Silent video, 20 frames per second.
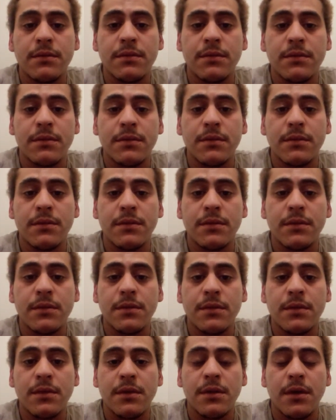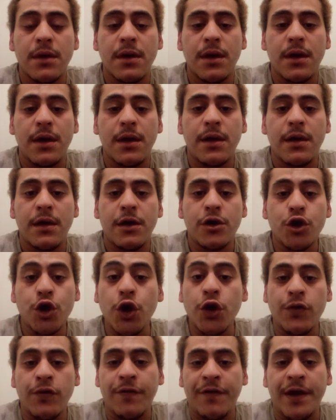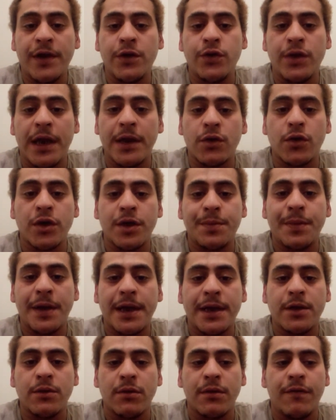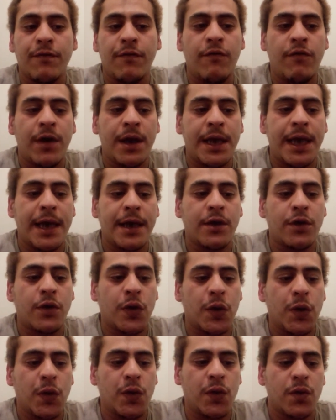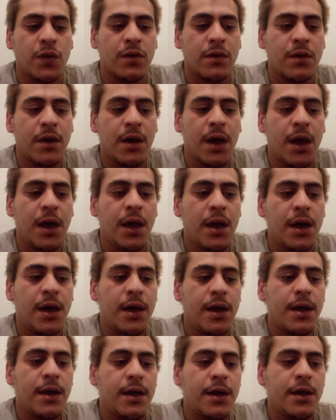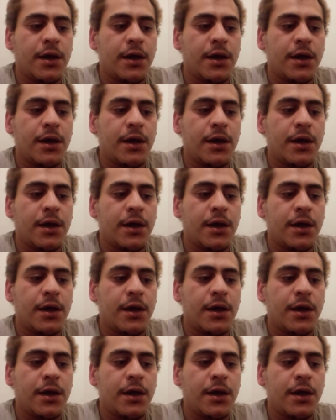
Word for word: Juste vous faites une introspection et vous voyez que non seulement on vous ment,